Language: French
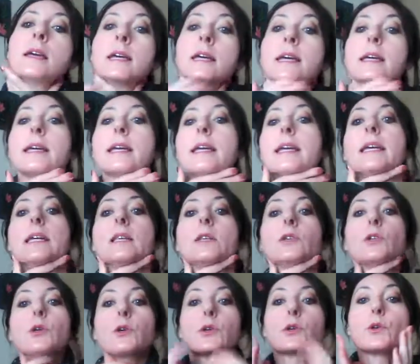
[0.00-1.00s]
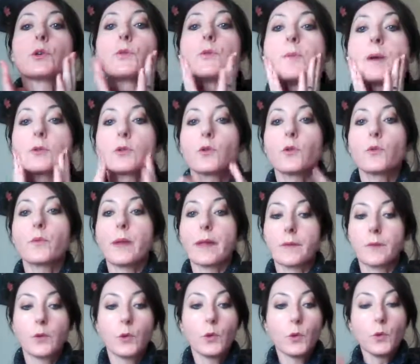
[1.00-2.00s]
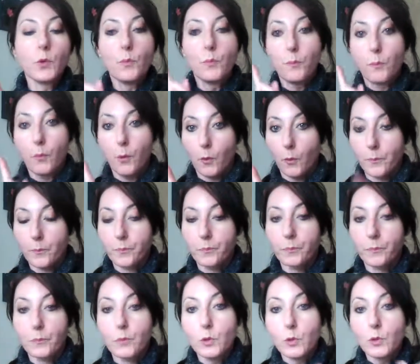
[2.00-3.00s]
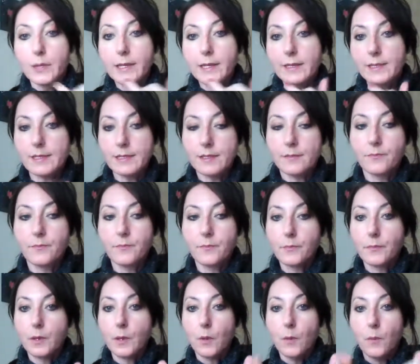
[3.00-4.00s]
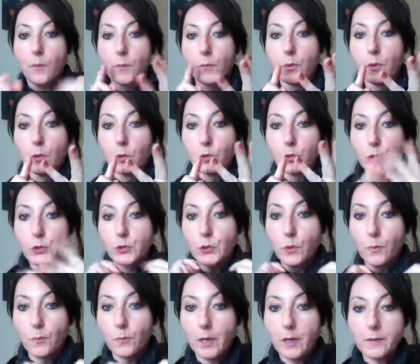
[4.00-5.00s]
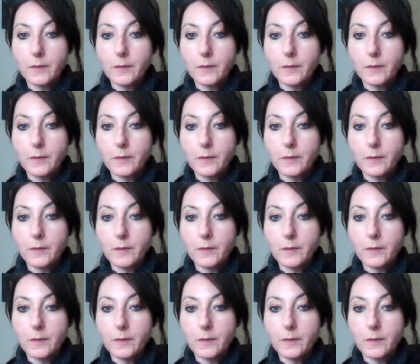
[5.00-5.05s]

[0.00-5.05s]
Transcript: Et donc, on va trouver une peau plus lisse, plus souple